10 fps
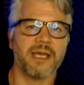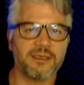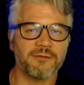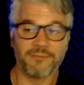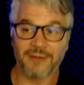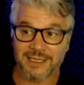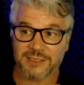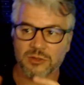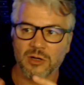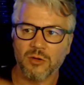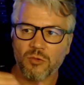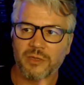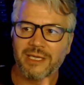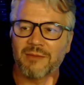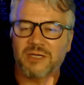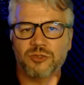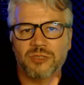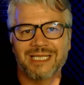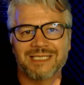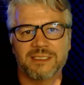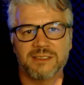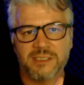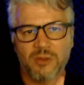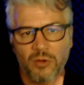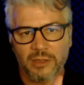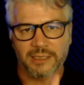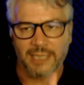que faz com que a maçonaria se desenrole.